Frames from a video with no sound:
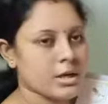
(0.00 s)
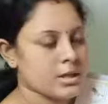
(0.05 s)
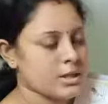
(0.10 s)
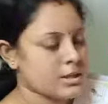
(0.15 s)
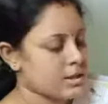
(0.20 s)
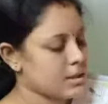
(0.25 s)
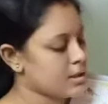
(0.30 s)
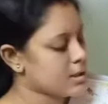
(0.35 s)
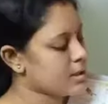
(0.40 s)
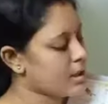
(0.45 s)

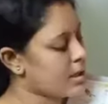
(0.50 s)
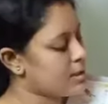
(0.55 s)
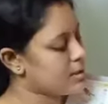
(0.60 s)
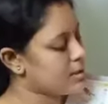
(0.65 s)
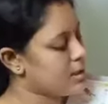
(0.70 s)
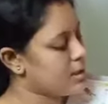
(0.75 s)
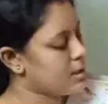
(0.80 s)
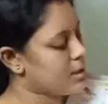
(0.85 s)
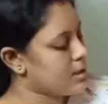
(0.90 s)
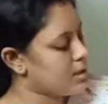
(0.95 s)
আছে
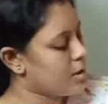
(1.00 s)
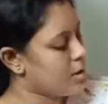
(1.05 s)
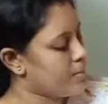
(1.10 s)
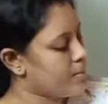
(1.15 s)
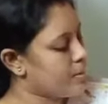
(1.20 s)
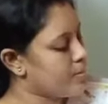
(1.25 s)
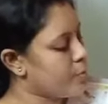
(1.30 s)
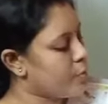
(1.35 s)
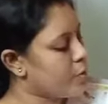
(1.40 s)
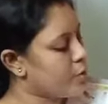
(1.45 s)
সাজিয়ে লিখলে
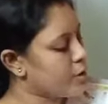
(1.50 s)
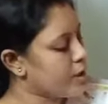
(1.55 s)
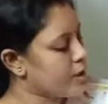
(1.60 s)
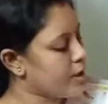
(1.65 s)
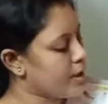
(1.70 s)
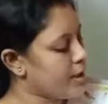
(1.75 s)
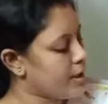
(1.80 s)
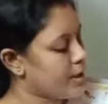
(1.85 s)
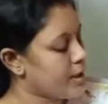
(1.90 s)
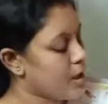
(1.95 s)
হবে
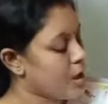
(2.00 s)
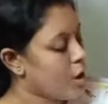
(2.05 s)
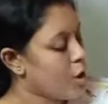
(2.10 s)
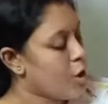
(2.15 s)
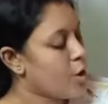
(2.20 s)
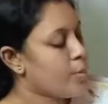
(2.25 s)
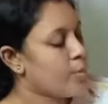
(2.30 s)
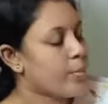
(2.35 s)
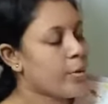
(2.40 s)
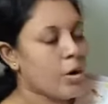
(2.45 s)
ভগিনী
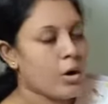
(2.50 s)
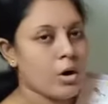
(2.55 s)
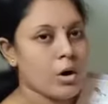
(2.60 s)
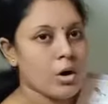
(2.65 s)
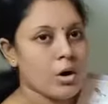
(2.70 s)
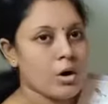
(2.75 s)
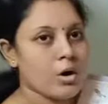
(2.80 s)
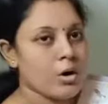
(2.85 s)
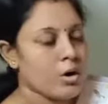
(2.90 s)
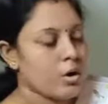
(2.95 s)
ভ
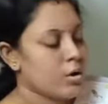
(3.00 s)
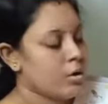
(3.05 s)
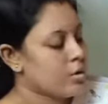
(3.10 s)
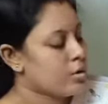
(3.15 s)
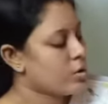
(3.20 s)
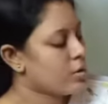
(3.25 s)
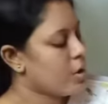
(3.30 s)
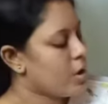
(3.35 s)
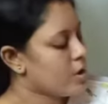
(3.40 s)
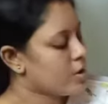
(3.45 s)

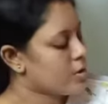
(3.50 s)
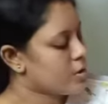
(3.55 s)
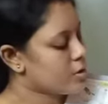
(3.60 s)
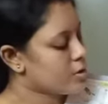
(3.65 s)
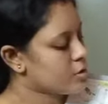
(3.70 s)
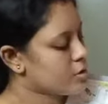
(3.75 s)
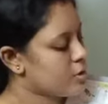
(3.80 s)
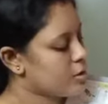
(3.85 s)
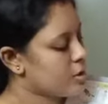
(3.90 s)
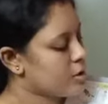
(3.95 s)

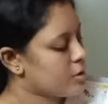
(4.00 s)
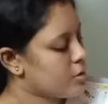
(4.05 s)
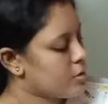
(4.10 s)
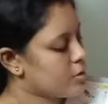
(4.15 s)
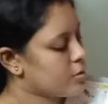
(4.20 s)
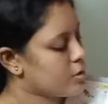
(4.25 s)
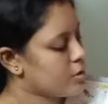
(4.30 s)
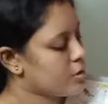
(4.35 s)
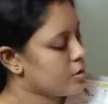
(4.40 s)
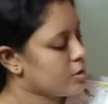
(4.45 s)
গয়হস্যই
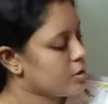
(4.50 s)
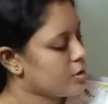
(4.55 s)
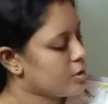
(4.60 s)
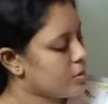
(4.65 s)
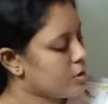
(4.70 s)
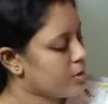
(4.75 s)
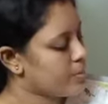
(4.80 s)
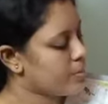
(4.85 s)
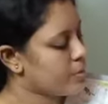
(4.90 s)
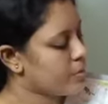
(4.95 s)
দন্ত
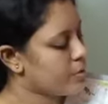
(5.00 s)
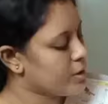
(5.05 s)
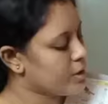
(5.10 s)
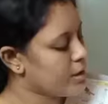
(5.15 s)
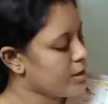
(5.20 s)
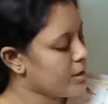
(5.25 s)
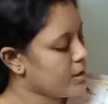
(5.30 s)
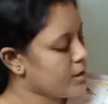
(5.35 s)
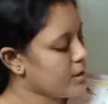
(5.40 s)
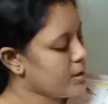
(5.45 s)
দীর্ঘই
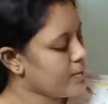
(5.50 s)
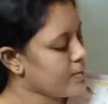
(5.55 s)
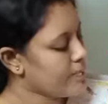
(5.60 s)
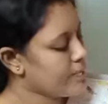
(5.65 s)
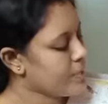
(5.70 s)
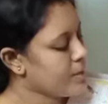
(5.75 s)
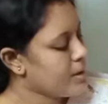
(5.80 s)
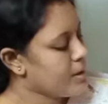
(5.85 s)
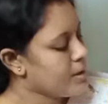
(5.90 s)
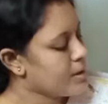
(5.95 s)
ভগিনী
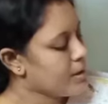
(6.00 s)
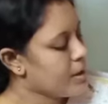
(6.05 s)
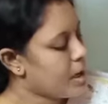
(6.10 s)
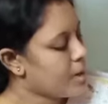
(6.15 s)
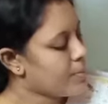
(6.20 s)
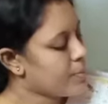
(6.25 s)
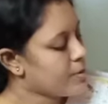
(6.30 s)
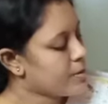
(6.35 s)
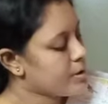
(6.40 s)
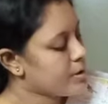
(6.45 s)

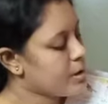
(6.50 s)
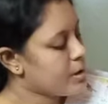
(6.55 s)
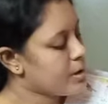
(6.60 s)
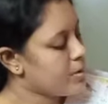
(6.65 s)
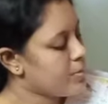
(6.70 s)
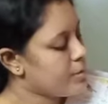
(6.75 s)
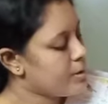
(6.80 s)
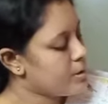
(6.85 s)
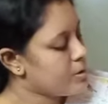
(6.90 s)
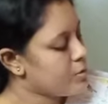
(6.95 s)
তারপরেটা
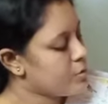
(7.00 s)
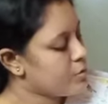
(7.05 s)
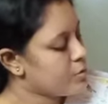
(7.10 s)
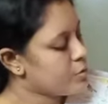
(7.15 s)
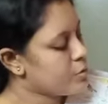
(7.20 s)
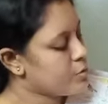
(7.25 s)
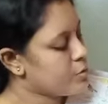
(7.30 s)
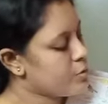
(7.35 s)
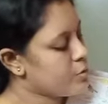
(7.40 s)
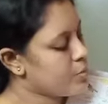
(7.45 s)
হবে
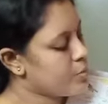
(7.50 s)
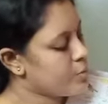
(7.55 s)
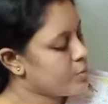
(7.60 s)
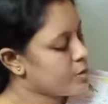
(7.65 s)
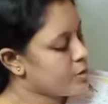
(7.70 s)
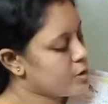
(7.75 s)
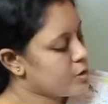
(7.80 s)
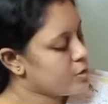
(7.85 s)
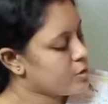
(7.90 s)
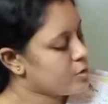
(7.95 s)
দন্তন্য
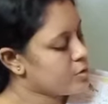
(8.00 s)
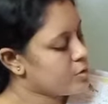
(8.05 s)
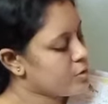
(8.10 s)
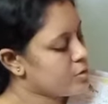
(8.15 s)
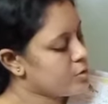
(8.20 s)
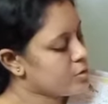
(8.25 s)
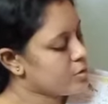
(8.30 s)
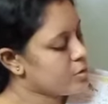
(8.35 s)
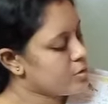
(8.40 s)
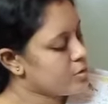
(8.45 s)
বর্গের জো
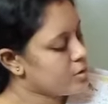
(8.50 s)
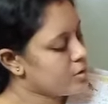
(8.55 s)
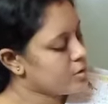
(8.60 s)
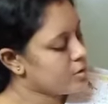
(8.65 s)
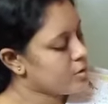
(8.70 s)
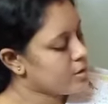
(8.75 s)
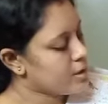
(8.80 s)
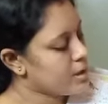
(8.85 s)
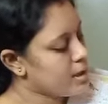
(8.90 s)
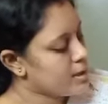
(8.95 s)
দন্তন
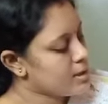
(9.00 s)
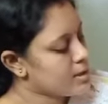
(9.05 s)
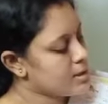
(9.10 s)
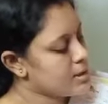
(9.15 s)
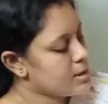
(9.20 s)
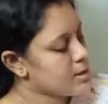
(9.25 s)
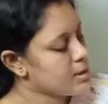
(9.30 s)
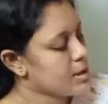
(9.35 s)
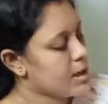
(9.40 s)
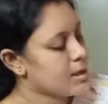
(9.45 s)
দীর্ঘই আছে
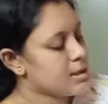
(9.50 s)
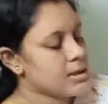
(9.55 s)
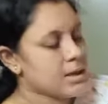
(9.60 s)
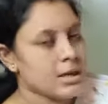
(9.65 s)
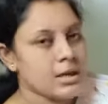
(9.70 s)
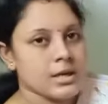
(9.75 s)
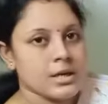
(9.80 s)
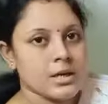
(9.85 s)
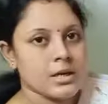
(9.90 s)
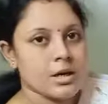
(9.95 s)

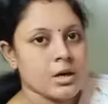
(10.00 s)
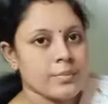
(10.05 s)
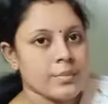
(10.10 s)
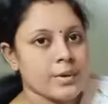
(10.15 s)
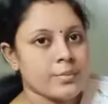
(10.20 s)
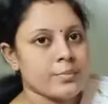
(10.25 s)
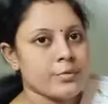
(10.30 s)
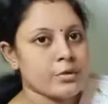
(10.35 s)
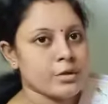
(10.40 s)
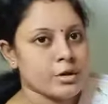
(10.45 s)
সাজিয়ে লিখলে
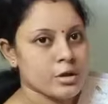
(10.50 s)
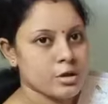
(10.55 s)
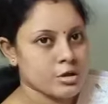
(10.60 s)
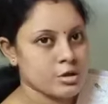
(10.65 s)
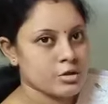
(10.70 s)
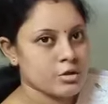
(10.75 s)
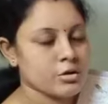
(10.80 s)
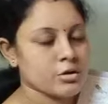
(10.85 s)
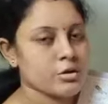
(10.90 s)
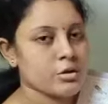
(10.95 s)
হবে বর্গের
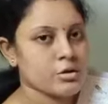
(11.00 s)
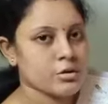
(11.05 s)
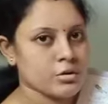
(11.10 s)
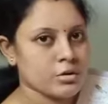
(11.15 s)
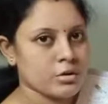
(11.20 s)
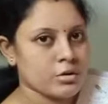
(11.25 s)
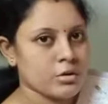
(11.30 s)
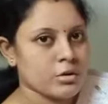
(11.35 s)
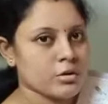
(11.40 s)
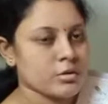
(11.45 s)
জো
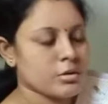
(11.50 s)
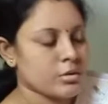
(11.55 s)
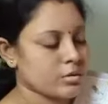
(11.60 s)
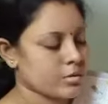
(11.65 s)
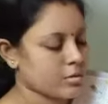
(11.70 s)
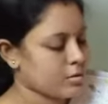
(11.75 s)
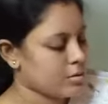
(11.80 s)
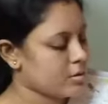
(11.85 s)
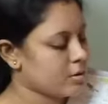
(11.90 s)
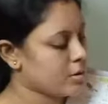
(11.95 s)
দন্তন্য
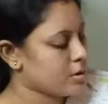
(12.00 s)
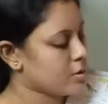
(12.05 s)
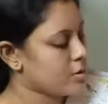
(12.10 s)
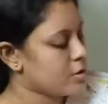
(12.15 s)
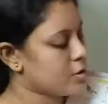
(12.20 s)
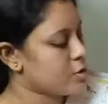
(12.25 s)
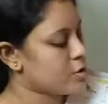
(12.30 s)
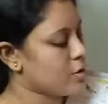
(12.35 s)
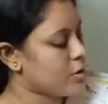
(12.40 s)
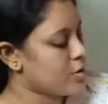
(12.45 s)
দন্তন্য
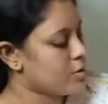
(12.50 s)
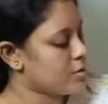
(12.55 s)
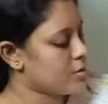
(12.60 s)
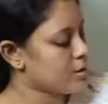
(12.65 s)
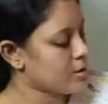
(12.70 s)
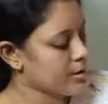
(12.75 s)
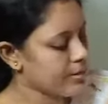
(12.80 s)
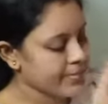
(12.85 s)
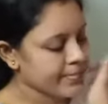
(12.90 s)
দীর্ঘই জননী